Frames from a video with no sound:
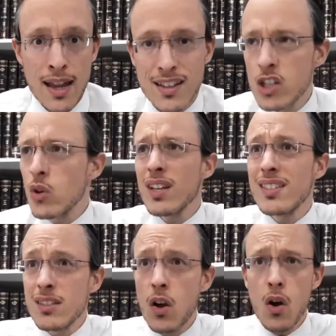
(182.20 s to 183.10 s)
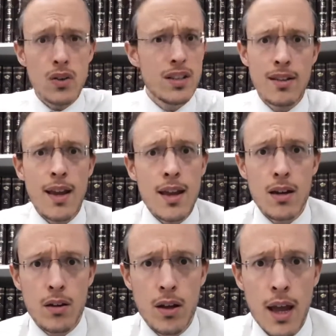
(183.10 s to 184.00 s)
des gens
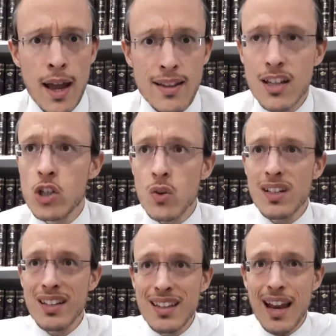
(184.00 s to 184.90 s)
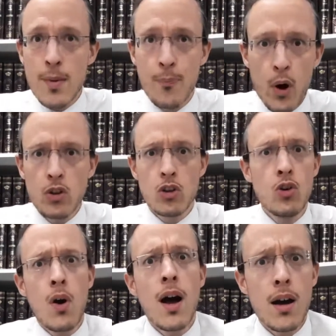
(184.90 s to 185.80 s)
extraordinaires, des gens qui étaient à l'époque de
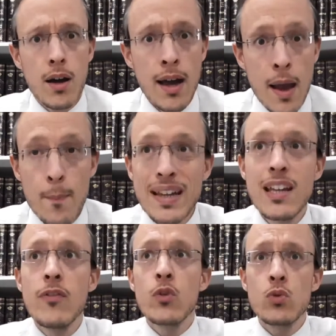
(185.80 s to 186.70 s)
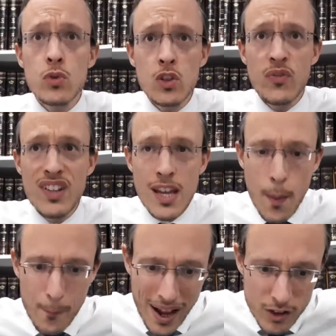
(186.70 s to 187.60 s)
Noir, mais qui vont tous
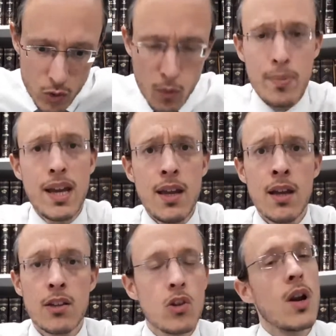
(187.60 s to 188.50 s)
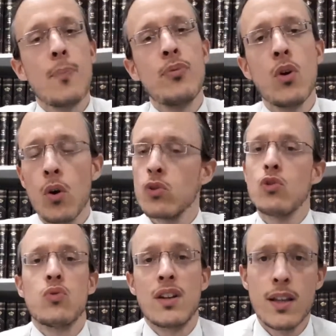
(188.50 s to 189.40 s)
finir par tomber dans la plus grande de
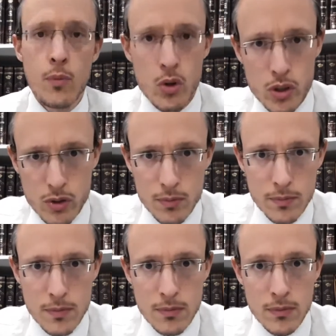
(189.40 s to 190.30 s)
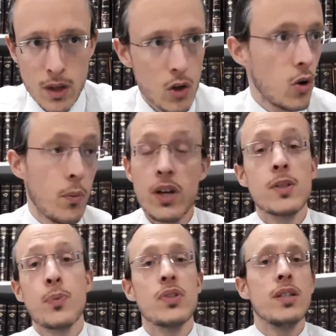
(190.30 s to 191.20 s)
toutes les débauches. Comment
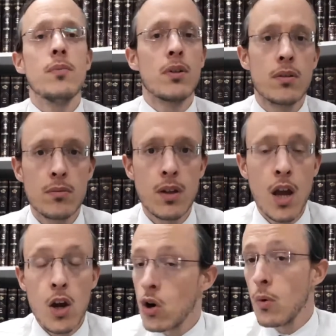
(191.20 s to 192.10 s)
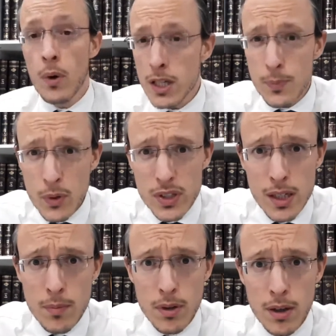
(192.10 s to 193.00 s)
est-ce possible Comment est-ce
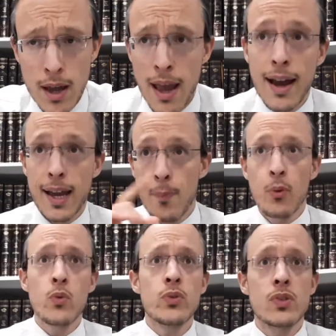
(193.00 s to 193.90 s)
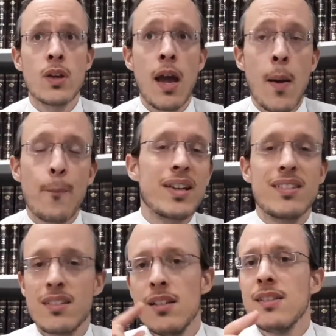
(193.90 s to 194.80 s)
possible Réponse, parce
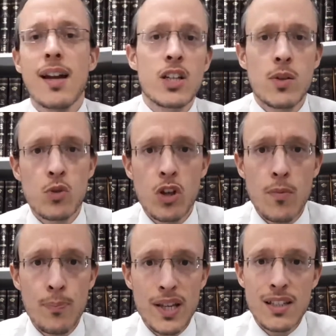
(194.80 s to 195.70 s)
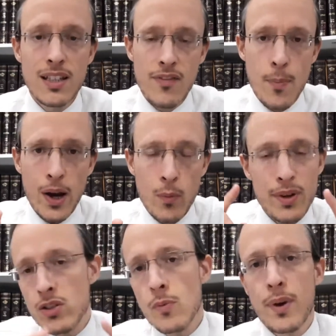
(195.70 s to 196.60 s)
qu'il dit Shon parce qu'il n'avait pas
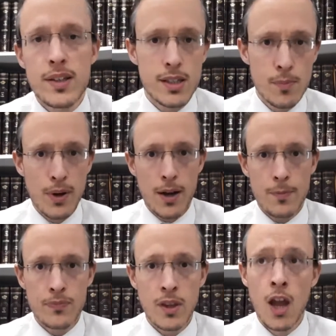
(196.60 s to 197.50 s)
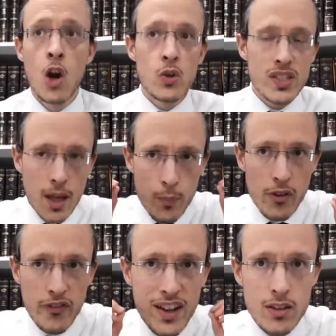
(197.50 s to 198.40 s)
compris ce principe-là. Le
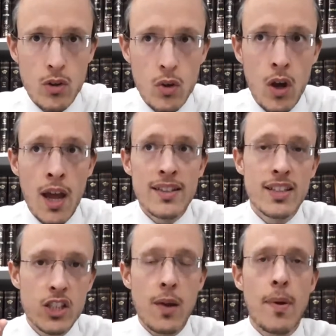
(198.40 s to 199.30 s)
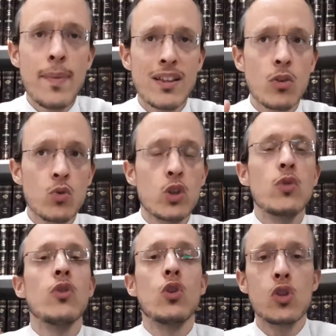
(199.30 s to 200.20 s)
simple fait que si jamais maintenant toi
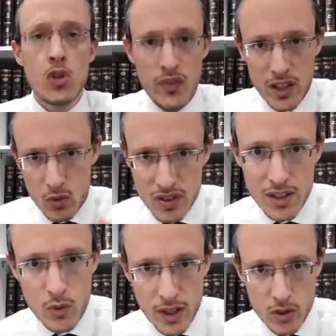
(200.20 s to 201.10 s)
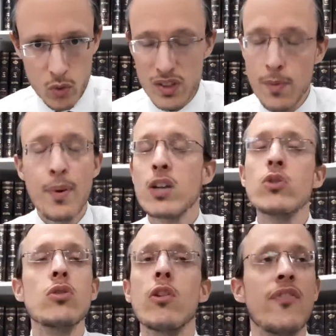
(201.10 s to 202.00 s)
tu veux te sauver d'une situation, c'est pas
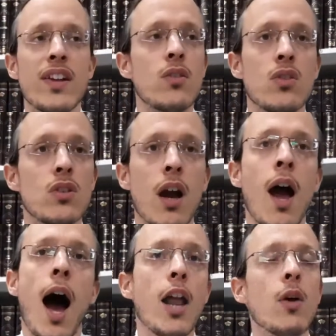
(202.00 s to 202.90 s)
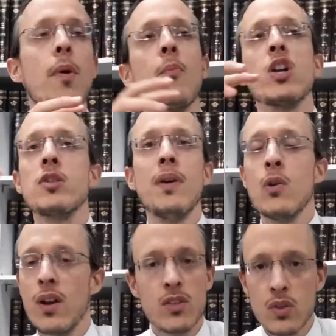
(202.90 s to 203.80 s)
juste le fait de dire ah non mais moi je
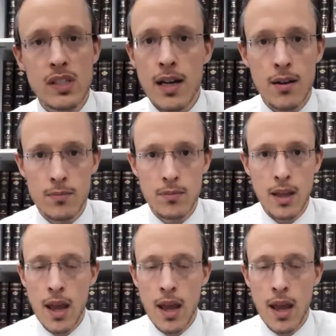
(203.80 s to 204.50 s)
m'éloigne de ça